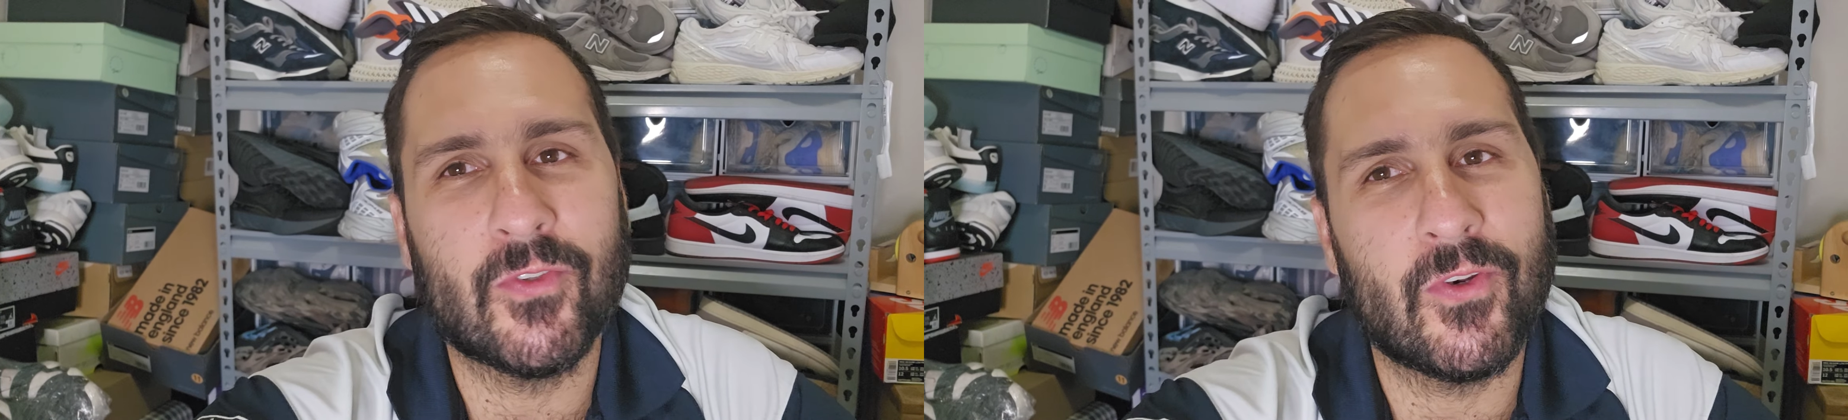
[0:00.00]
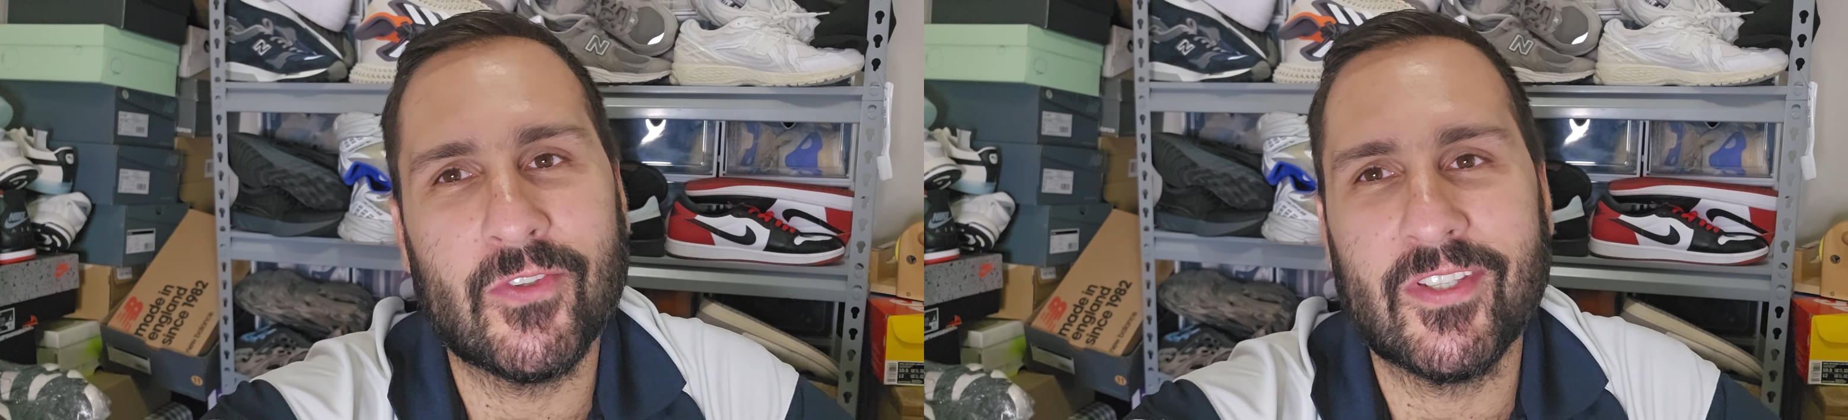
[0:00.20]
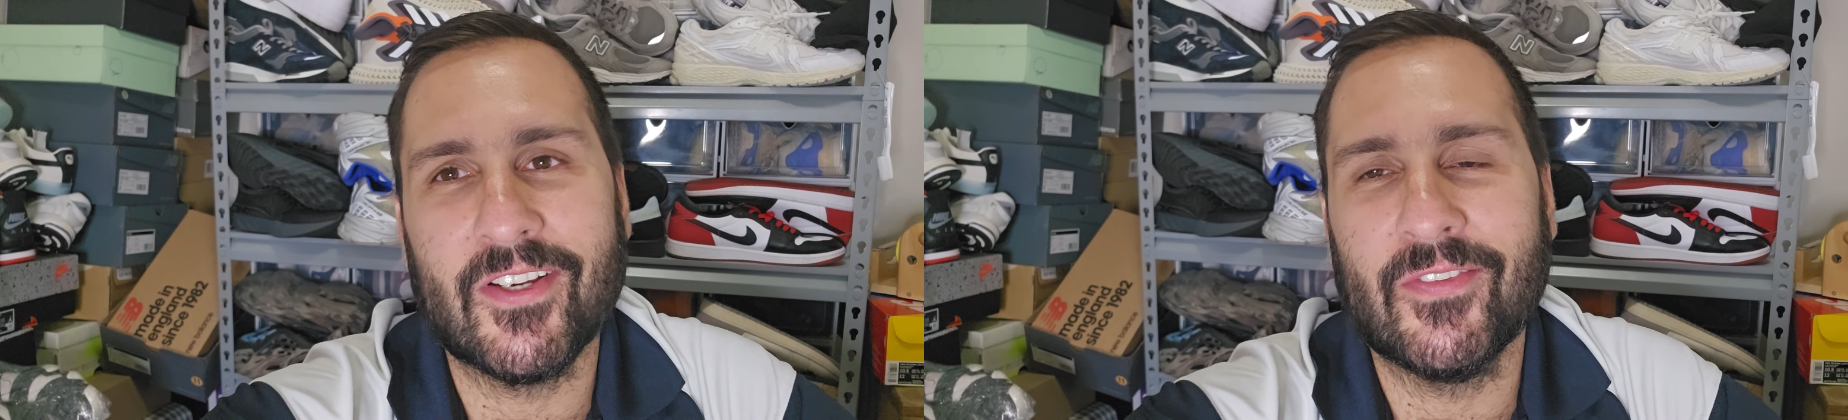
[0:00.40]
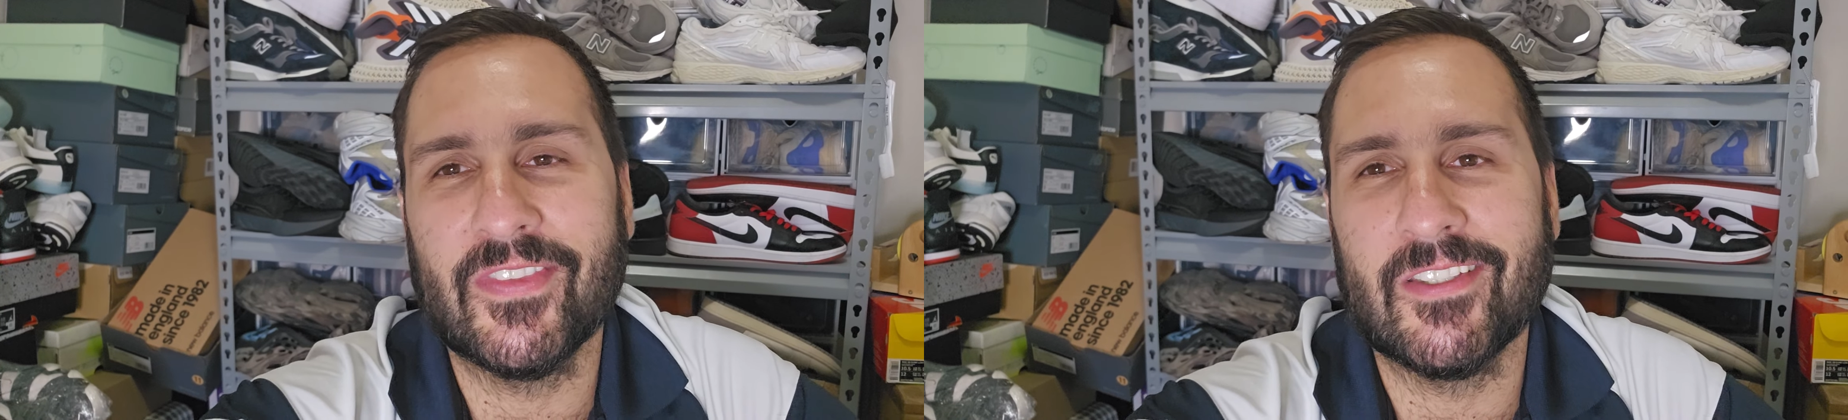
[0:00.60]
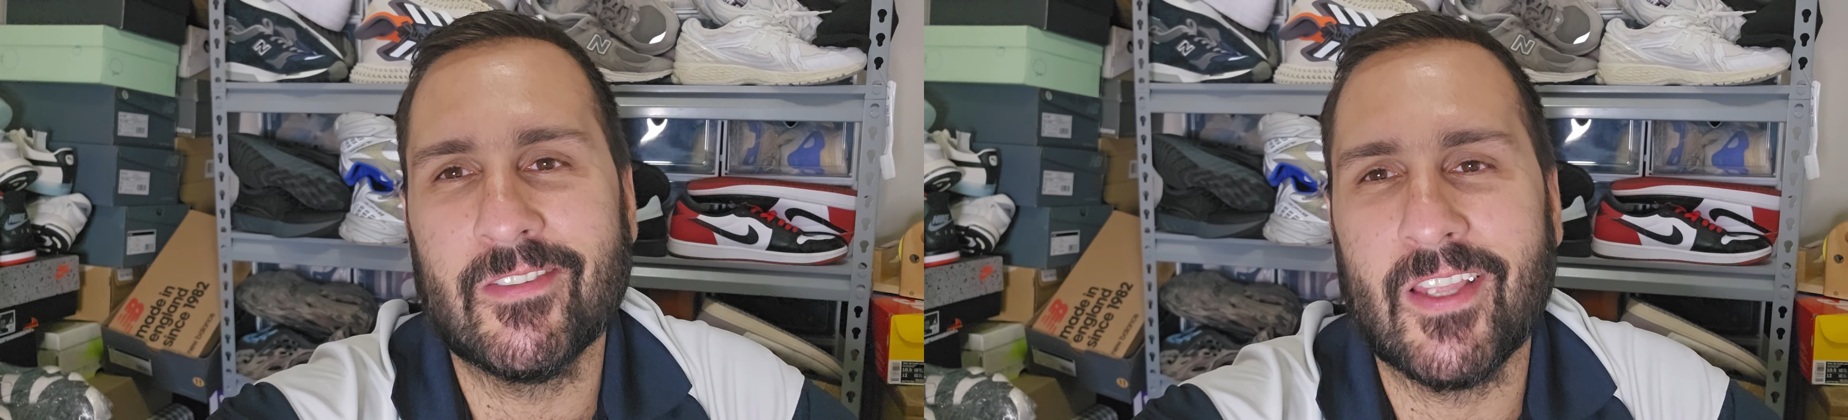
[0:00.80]
no los he
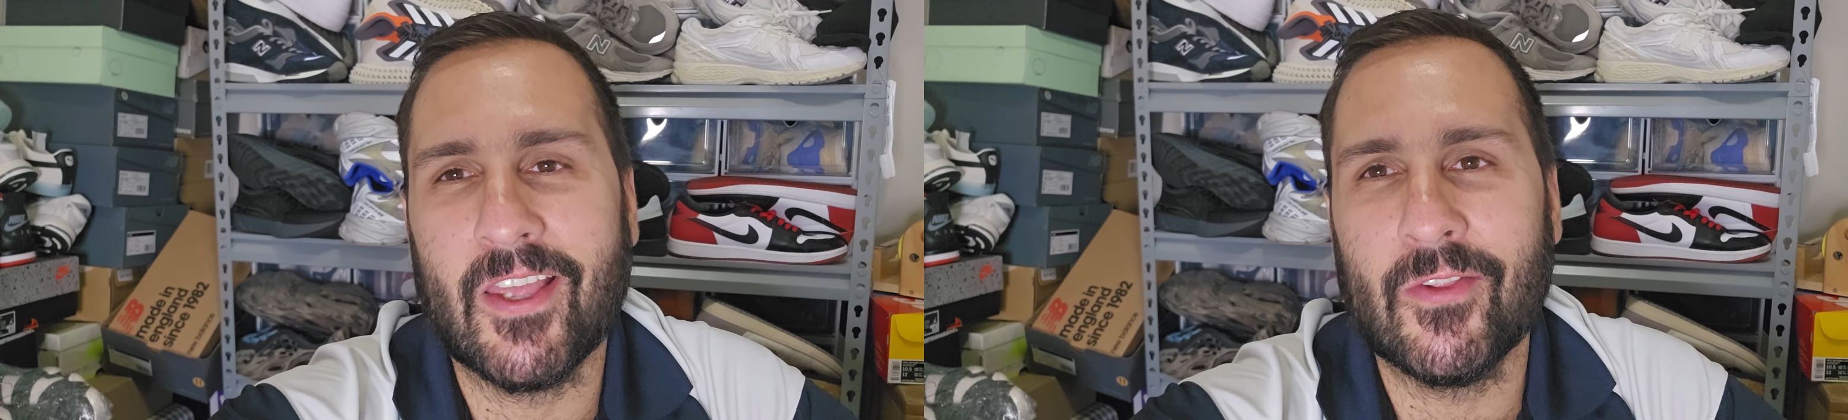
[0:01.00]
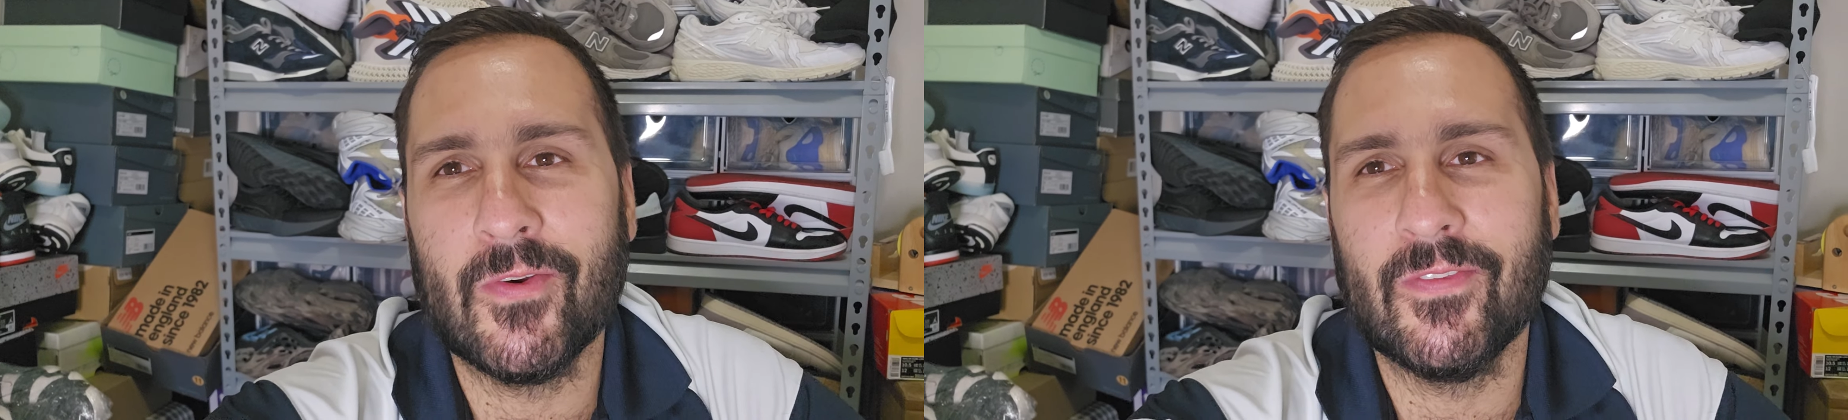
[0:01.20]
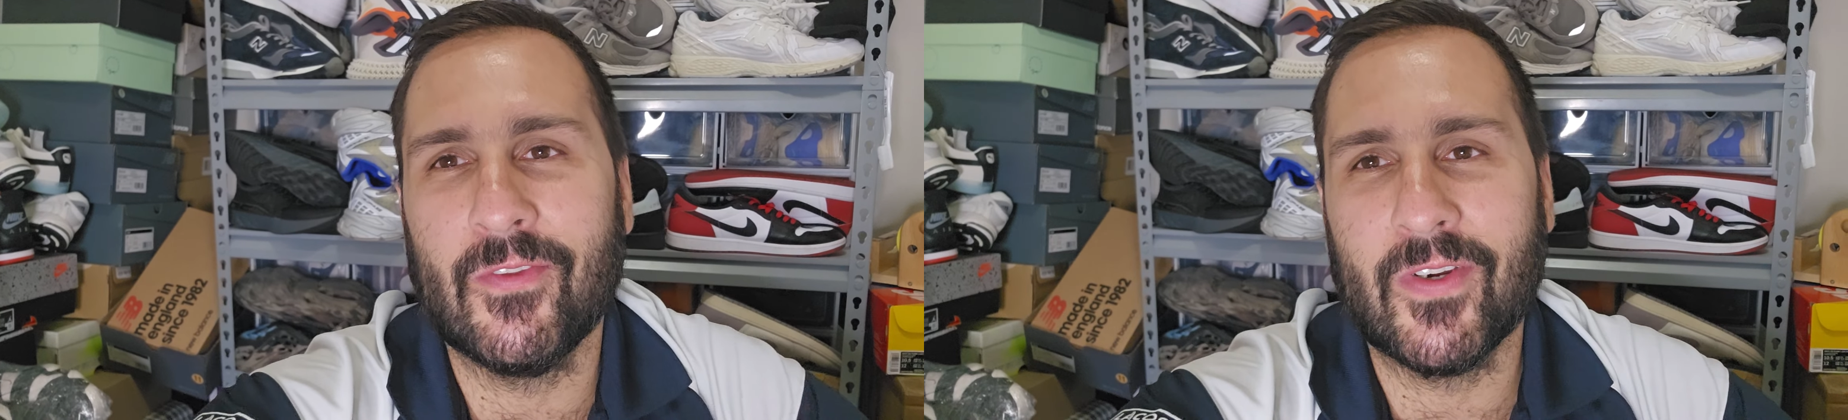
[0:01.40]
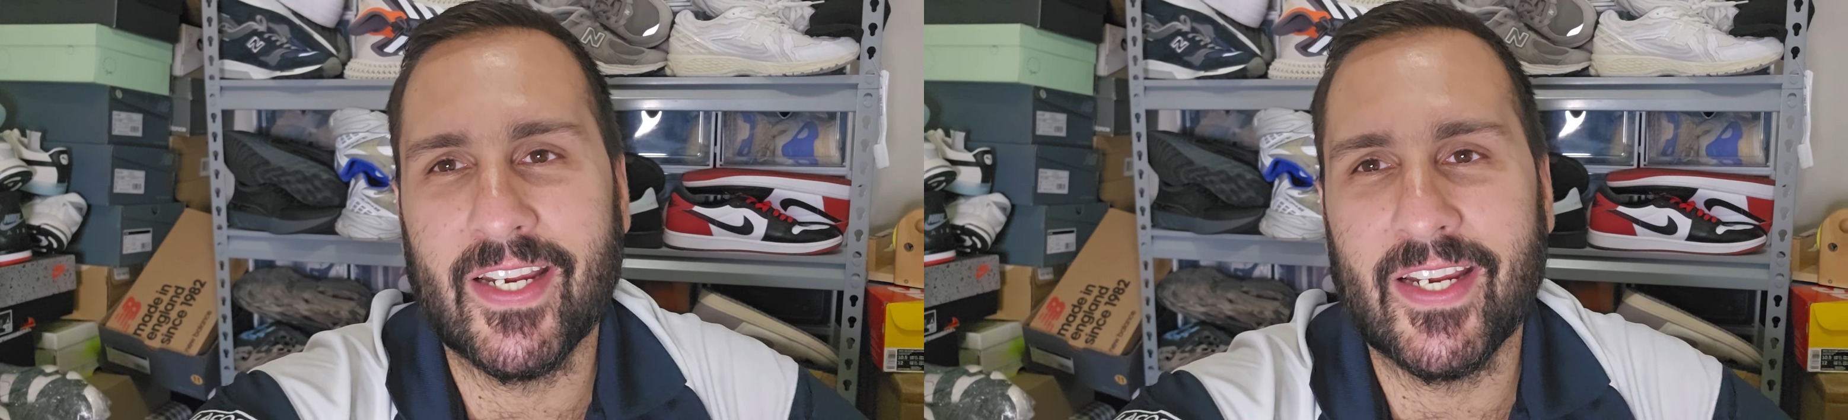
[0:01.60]
contestado, no